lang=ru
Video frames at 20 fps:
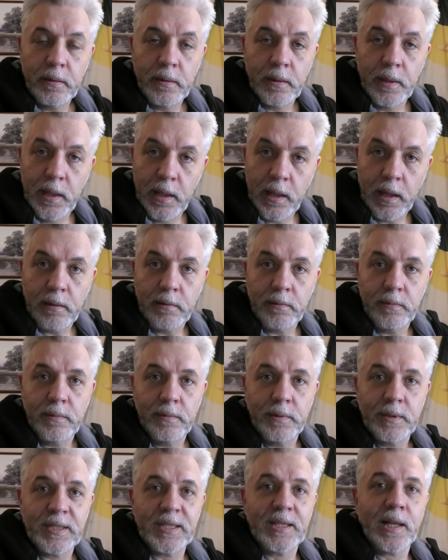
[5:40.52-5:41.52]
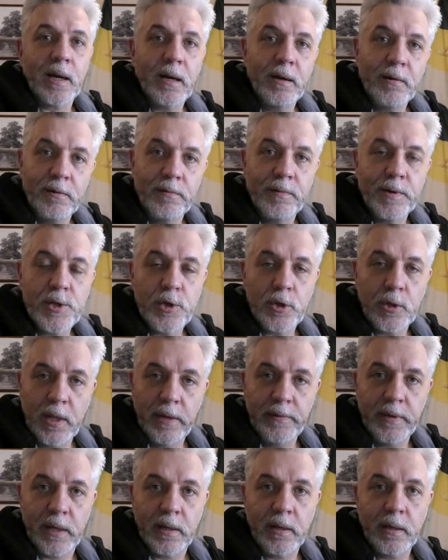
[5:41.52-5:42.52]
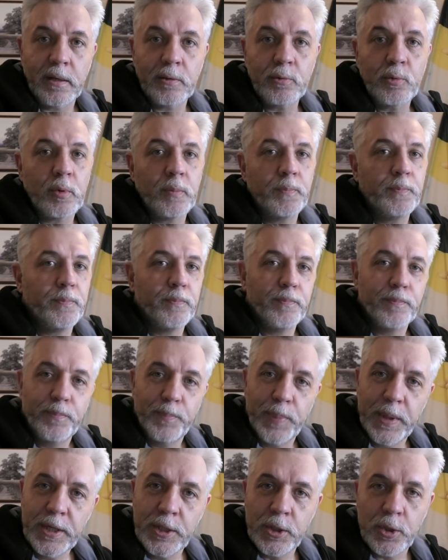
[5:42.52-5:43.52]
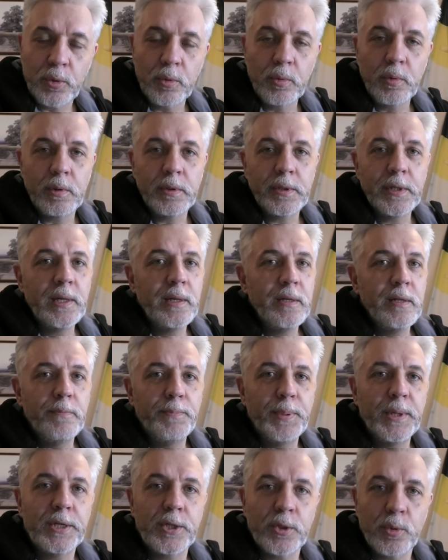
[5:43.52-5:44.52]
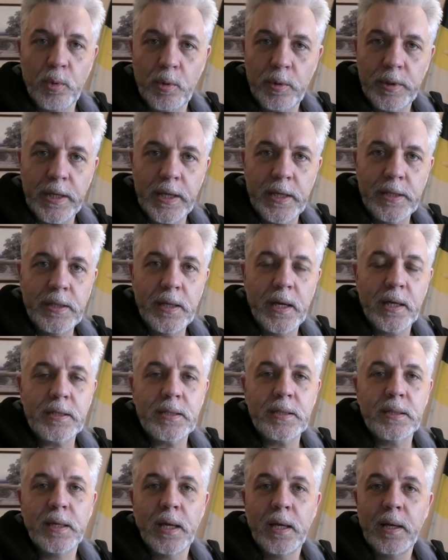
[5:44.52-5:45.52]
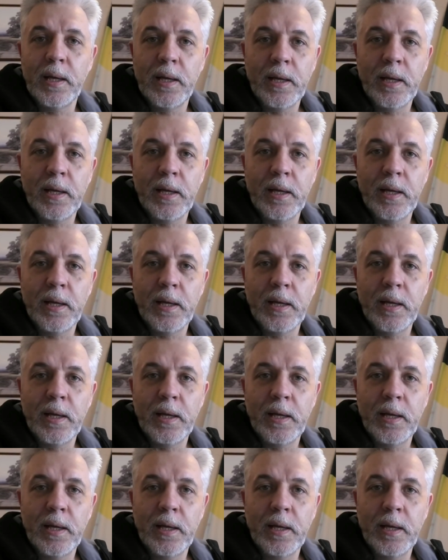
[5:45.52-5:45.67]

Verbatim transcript: Для здравого человека, который пришел или не пришел на эти акции.